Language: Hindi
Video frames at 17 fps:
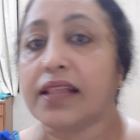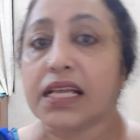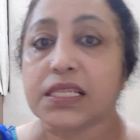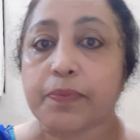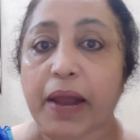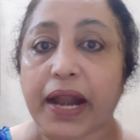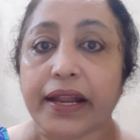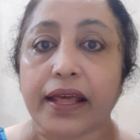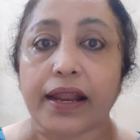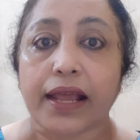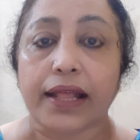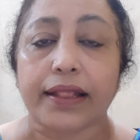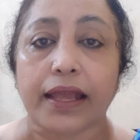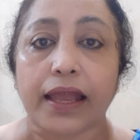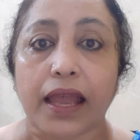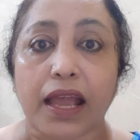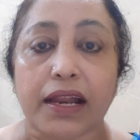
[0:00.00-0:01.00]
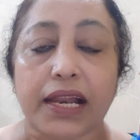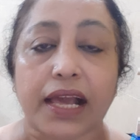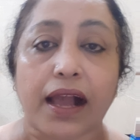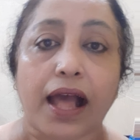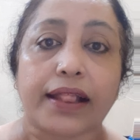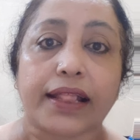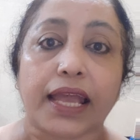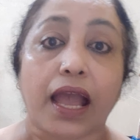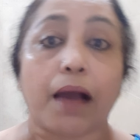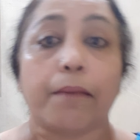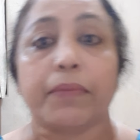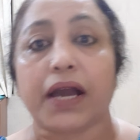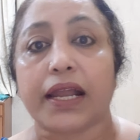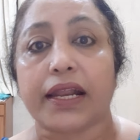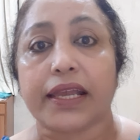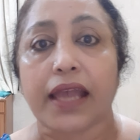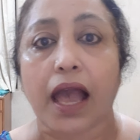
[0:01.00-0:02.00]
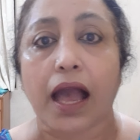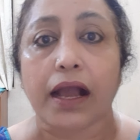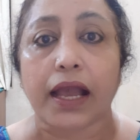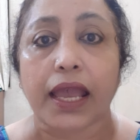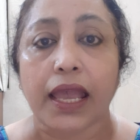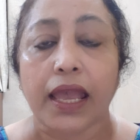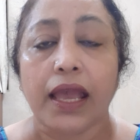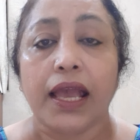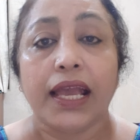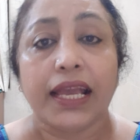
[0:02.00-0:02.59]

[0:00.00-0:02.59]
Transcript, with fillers: दस बैठे रहते हैं लगाते हैं हम करके आ गए